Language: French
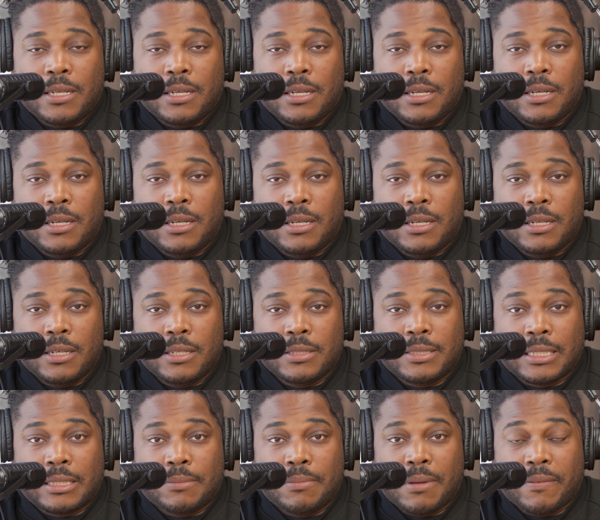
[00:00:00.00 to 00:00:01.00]

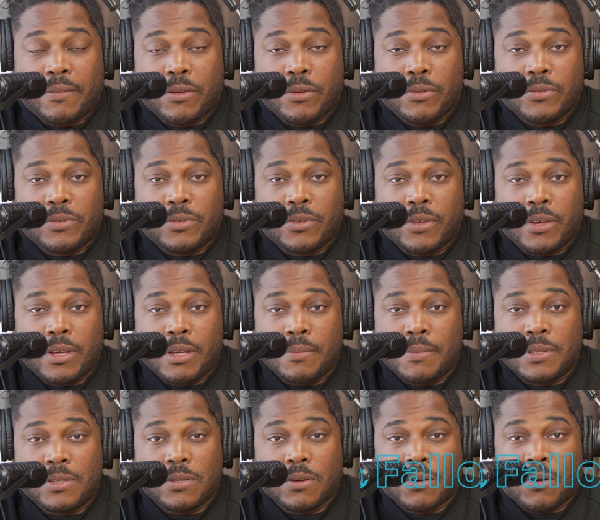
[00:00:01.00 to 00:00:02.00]
Euh, cette merveilleuse
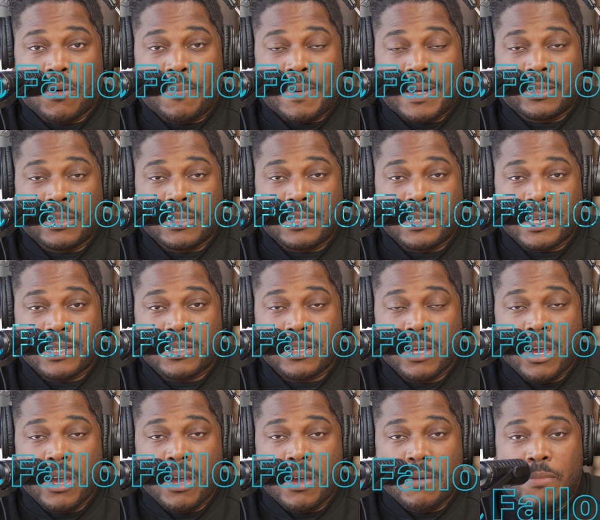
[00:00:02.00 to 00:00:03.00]
émission qu'on parle de sexe.
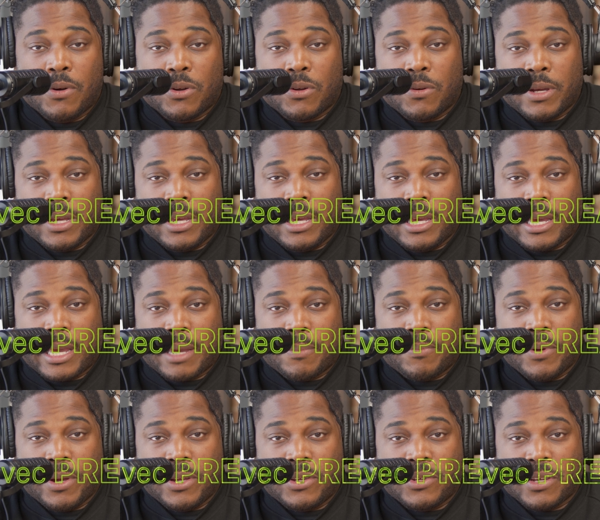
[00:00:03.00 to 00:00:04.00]
Mon nom est
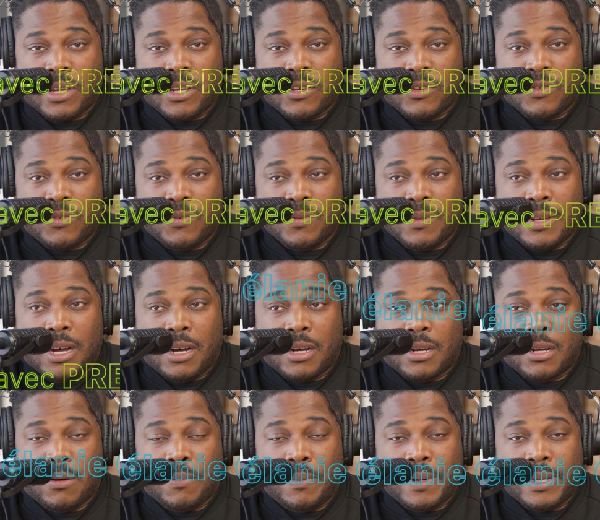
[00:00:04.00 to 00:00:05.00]
Eric Preach et je suis en
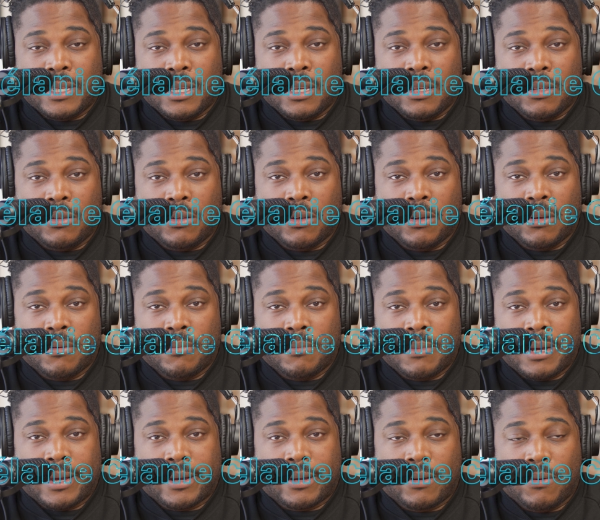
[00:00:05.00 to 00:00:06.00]
compagnie de
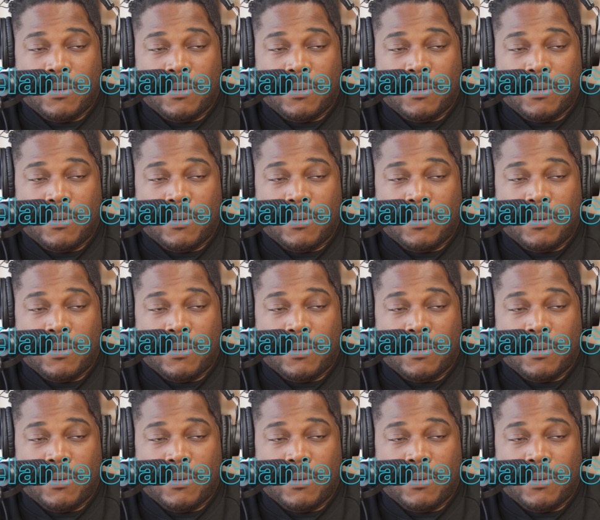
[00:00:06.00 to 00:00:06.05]
ma